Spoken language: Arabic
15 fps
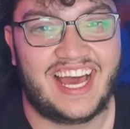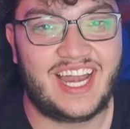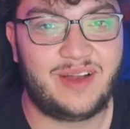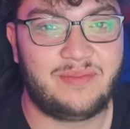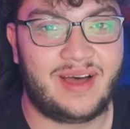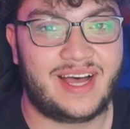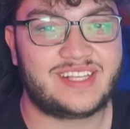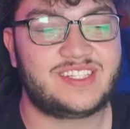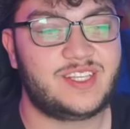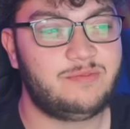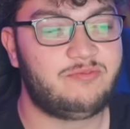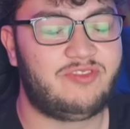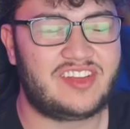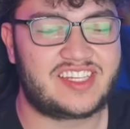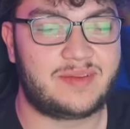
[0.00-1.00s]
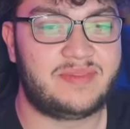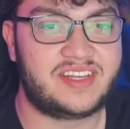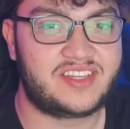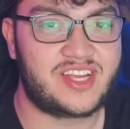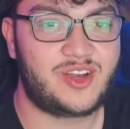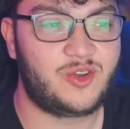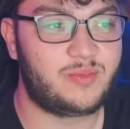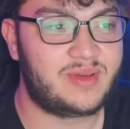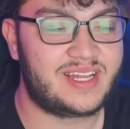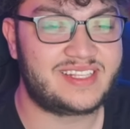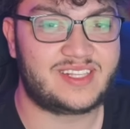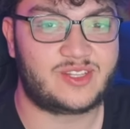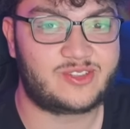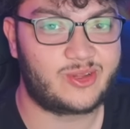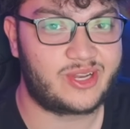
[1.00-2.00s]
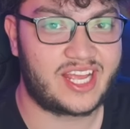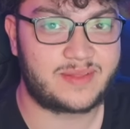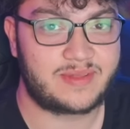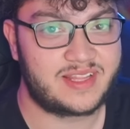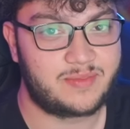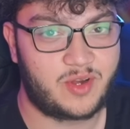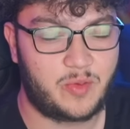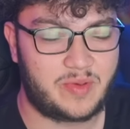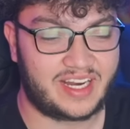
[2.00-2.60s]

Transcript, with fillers: انا لما اعصب فجاه بنجن وبنزل ستوريات بعدين بروح